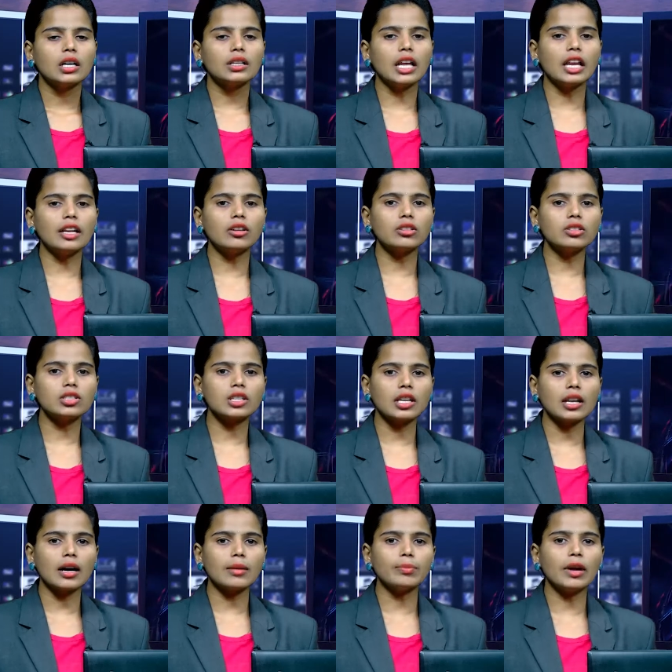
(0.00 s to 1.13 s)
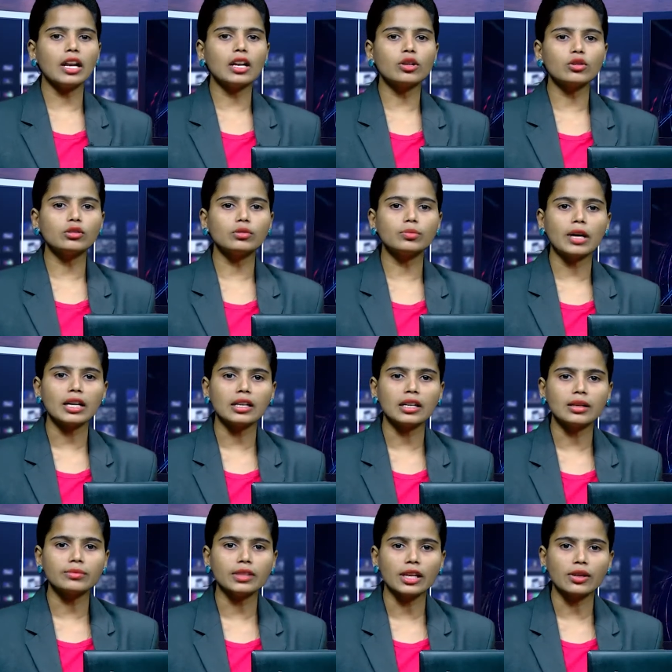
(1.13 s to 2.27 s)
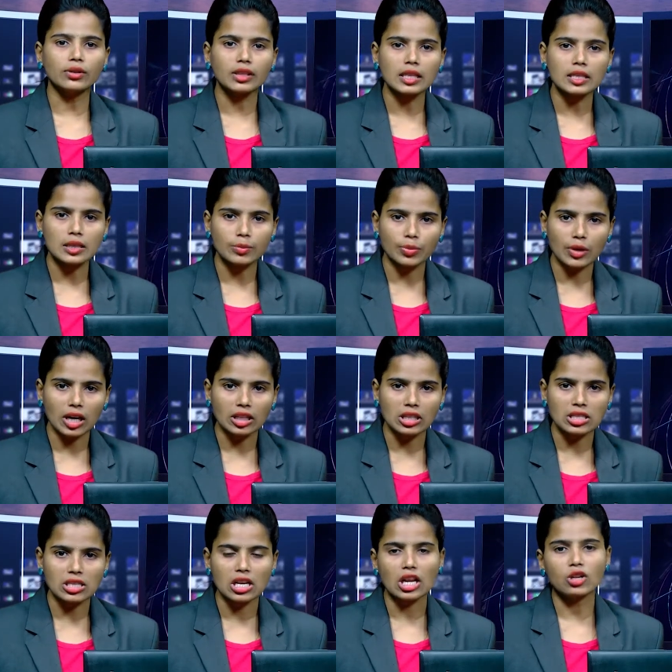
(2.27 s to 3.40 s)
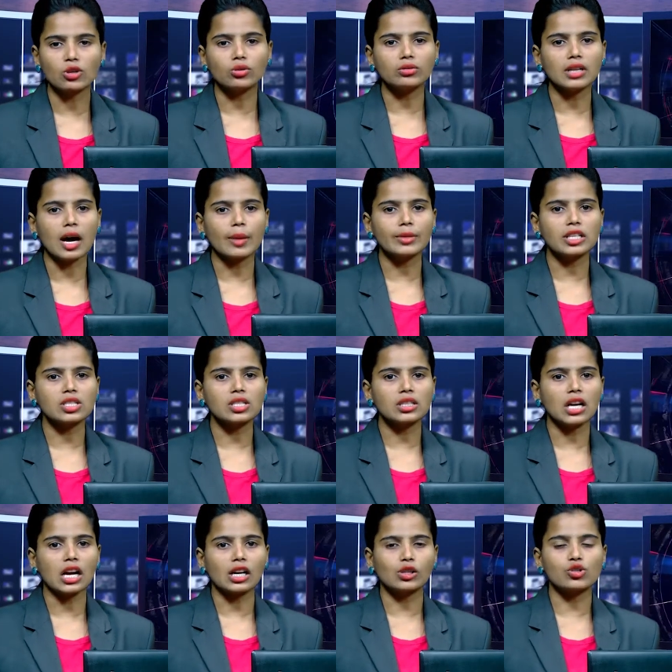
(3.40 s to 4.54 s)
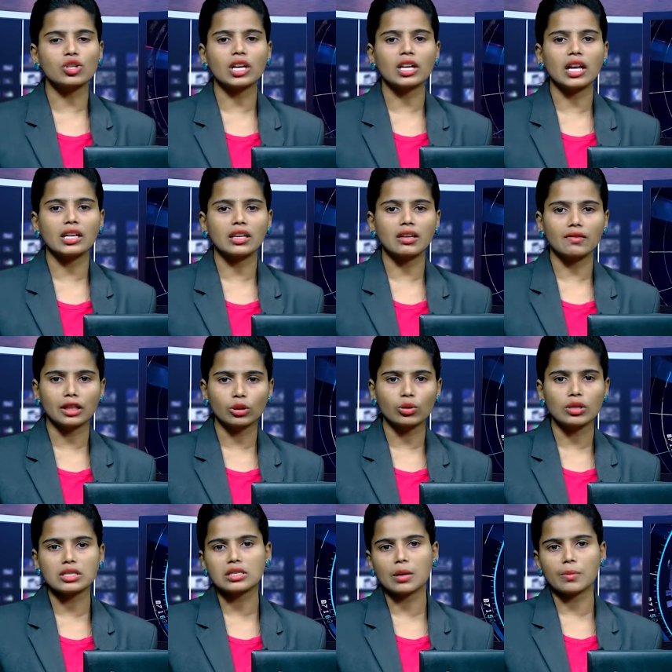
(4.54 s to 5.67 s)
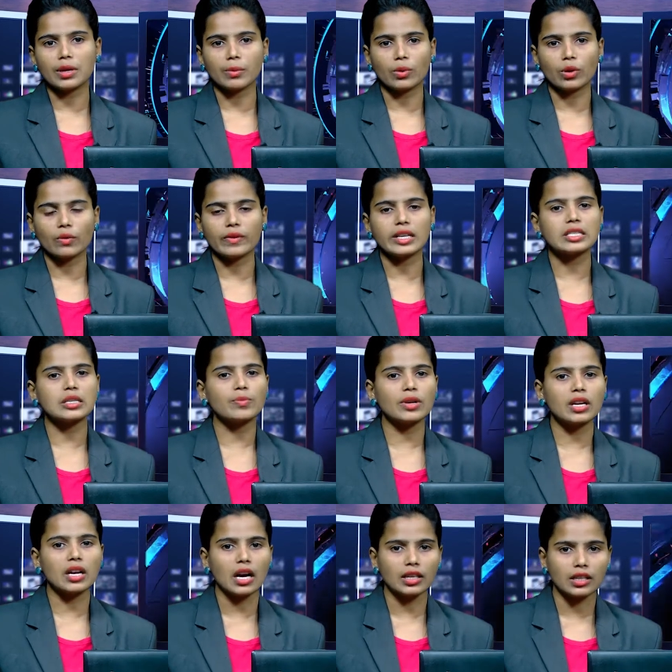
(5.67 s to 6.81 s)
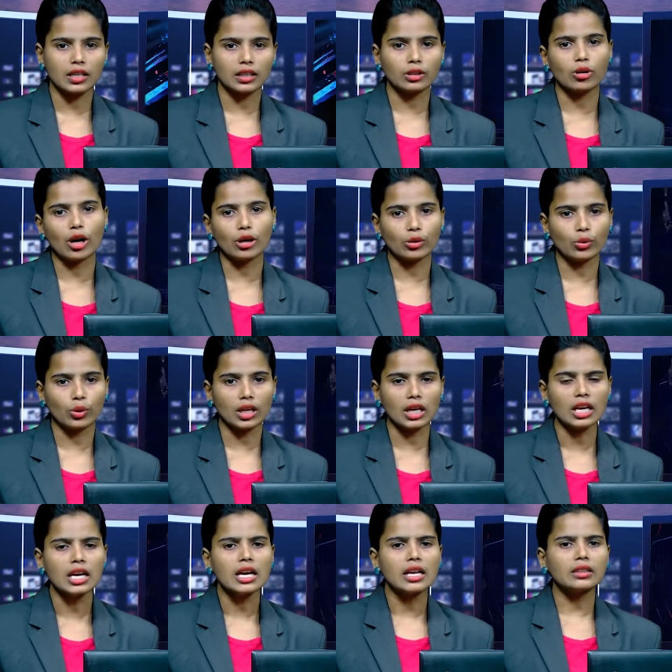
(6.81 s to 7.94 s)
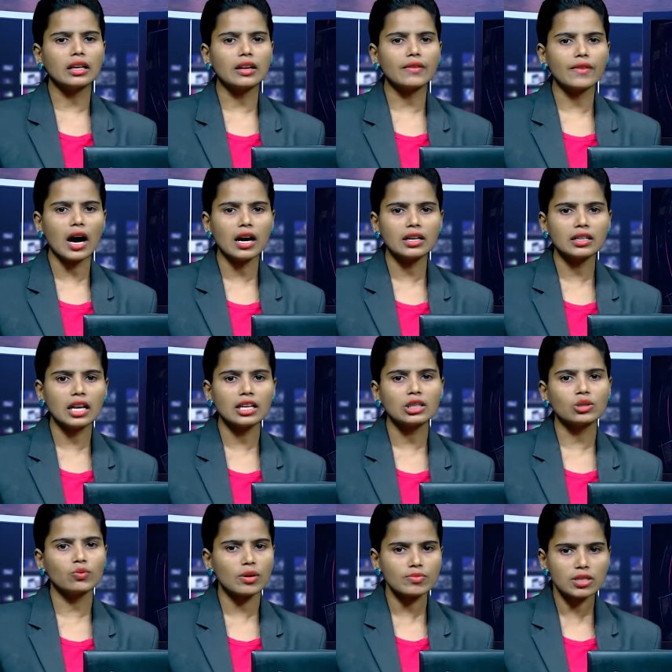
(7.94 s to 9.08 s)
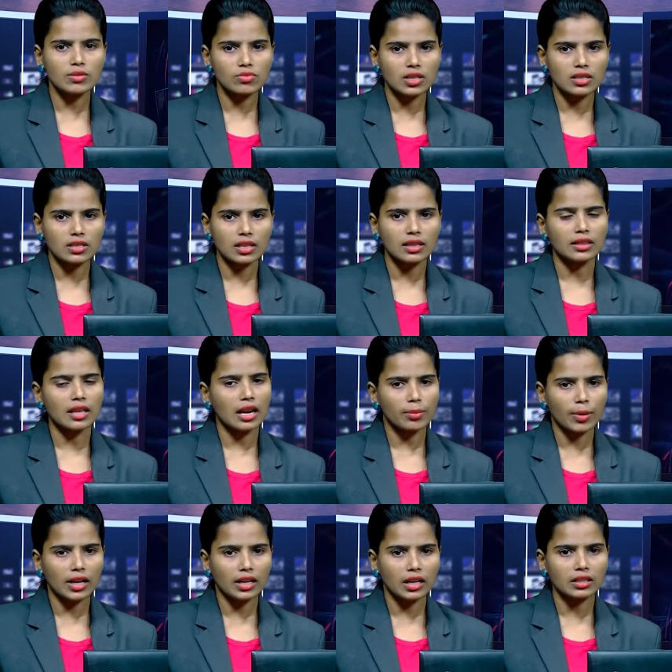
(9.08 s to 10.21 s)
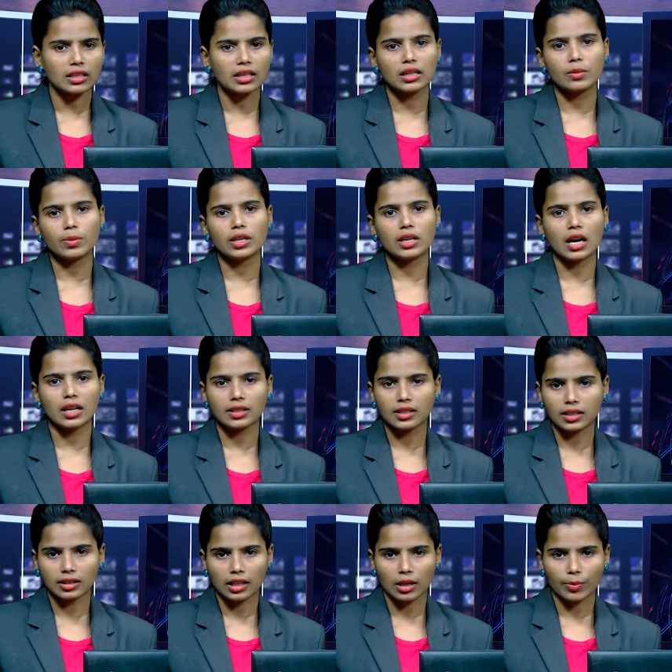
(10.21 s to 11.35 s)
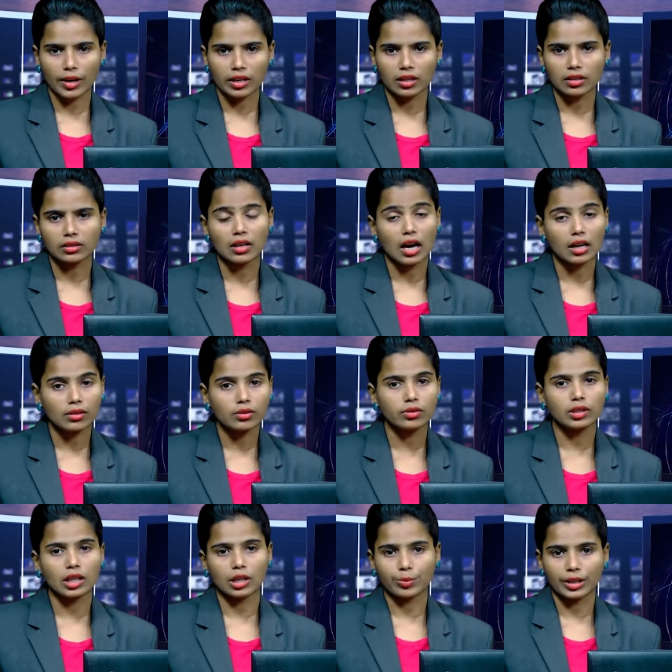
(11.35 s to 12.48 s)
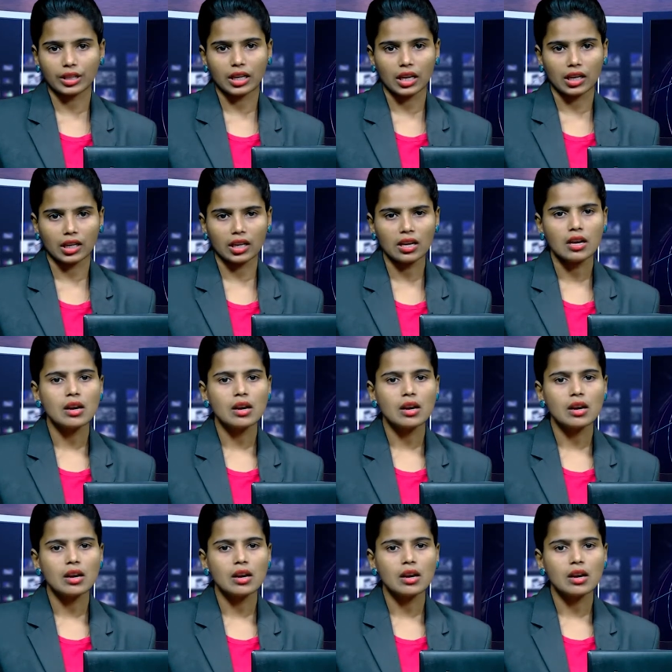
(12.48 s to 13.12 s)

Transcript: నెల్లూరు జిల్లా పెళ్లకూరు మండలం తెలుగుదేశం పార్టీ శ్రేణులు నామినేషన్ దాఖలు చేయడానికి వెళ్తున్న సమయంలో వైసీపీ కార్యకర్తలు అడ్డుకుని తన వాహనాన్ని ధ్వంసం చేసి తనపైన టీడీపీ కార్యకర్తలపైన దాడులకు తెగబడ్డారని